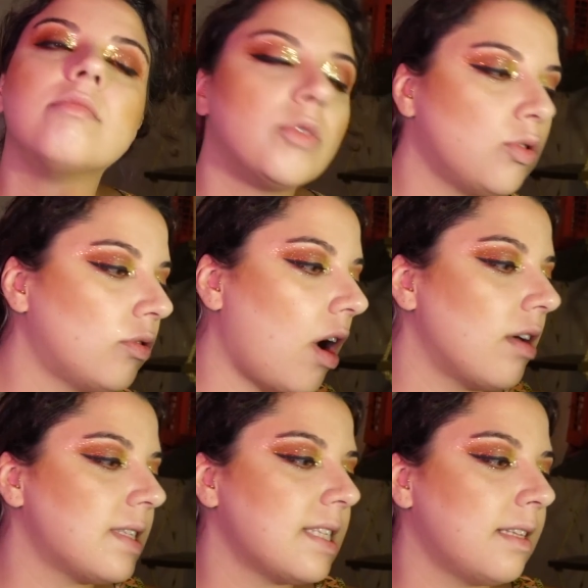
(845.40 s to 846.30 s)
Şu
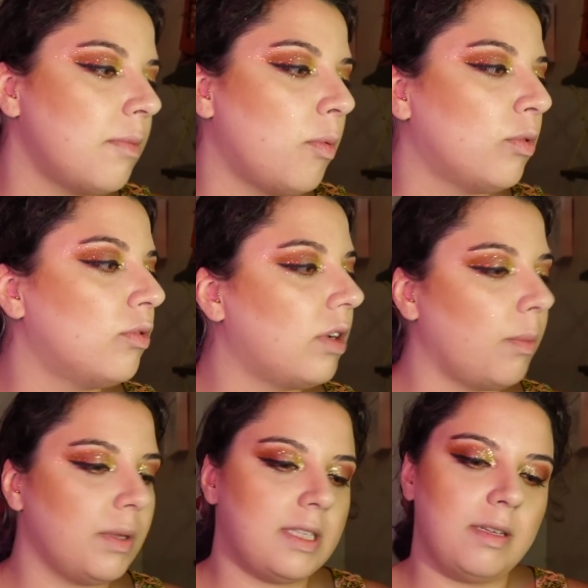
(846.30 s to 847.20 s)
rahatsız etme modunu
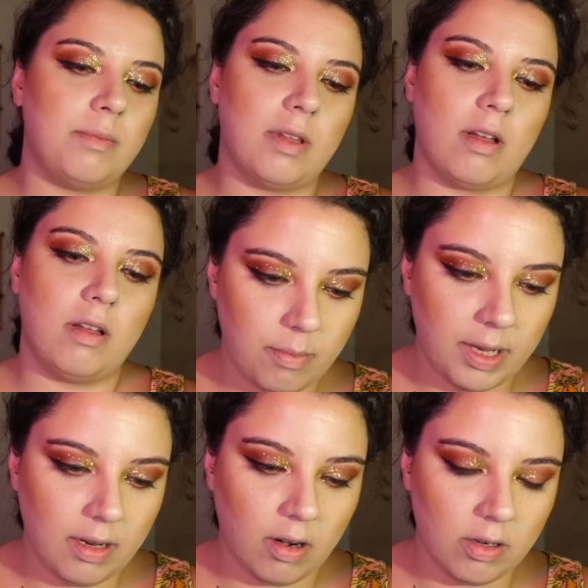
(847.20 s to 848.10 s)
kapatayım da.
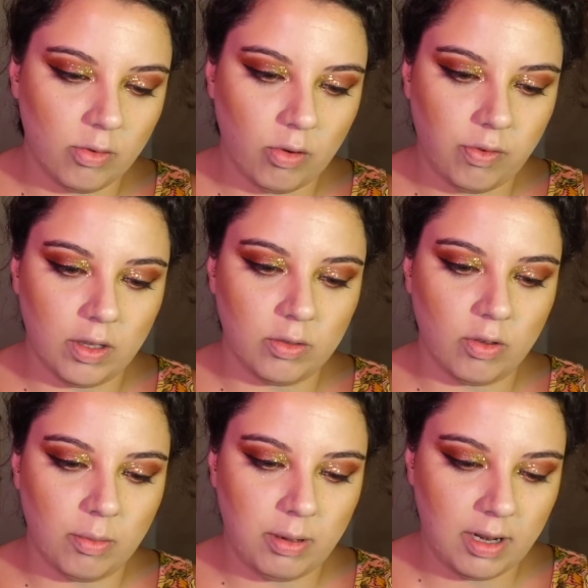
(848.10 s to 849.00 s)
Beni arıyor falan
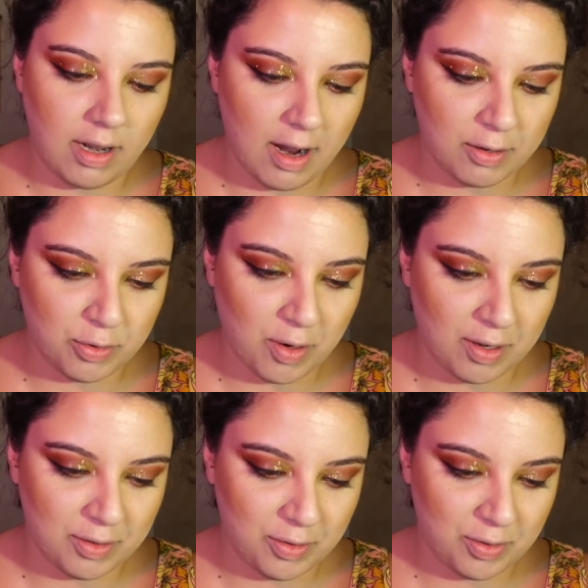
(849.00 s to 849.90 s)
olabilirler şu
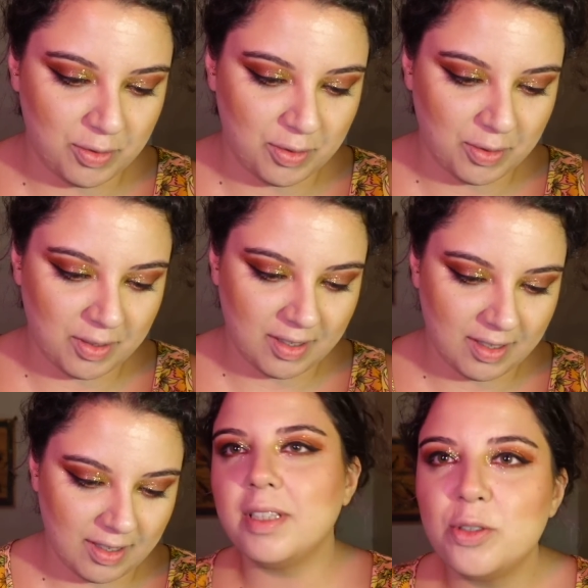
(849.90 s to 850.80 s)
an çünkü.
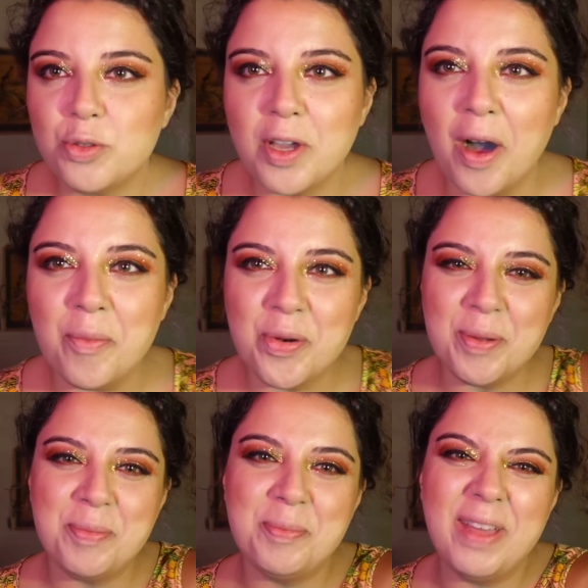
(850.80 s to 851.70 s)
Şu yağmuru
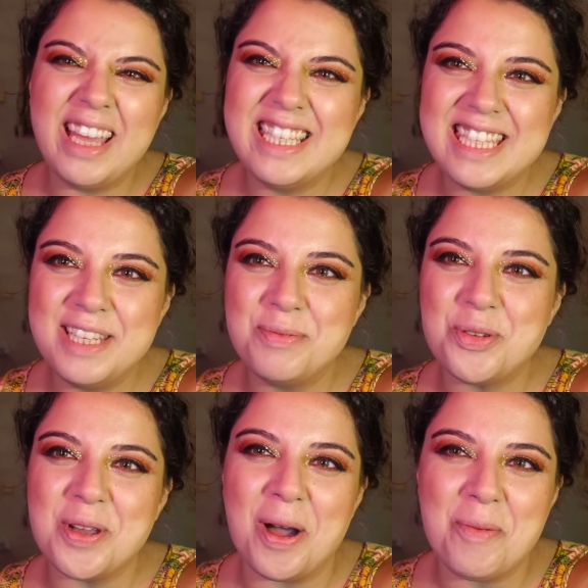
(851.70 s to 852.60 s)
izleyeyim
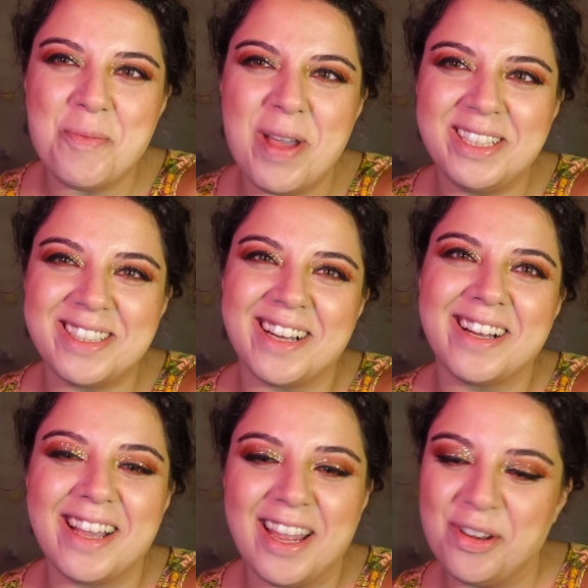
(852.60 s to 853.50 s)
şu yağmur 5
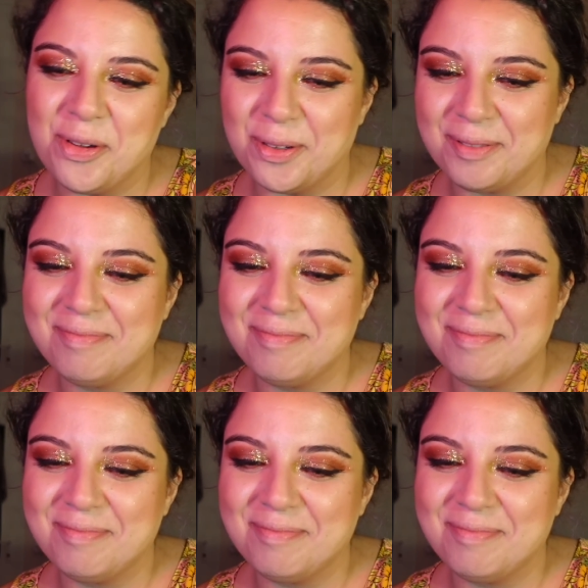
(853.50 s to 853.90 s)
dakika geliyorum.